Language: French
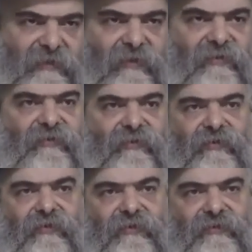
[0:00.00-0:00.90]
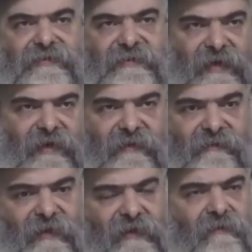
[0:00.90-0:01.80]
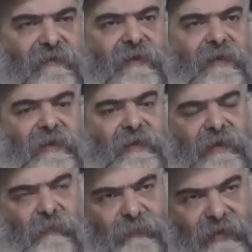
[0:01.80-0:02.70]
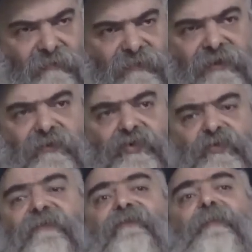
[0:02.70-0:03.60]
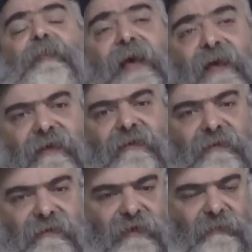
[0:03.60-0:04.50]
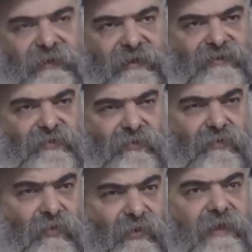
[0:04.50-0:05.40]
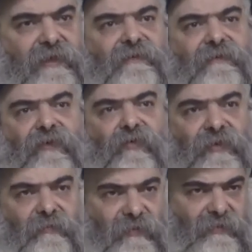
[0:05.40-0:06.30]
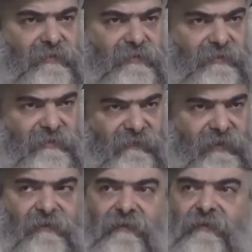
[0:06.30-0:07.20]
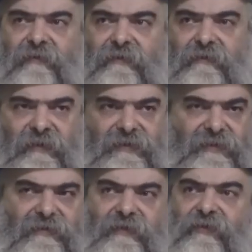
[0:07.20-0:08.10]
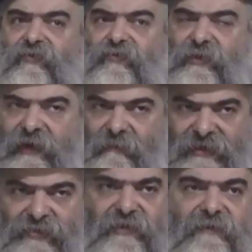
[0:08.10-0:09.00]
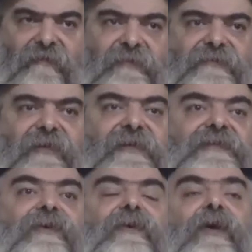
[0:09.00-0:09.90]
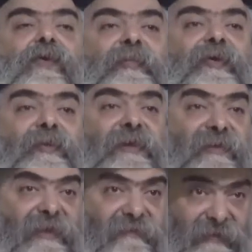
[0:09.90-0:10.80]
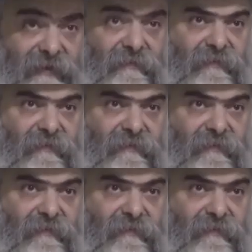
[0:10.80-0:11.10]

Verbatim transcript: entre le, ciel et la terre, et il a permis aux Juifs, par l'application concrète des commandements divins, Rachid dit que la majorité des mitzvot sont accomplies au moyen de la terre,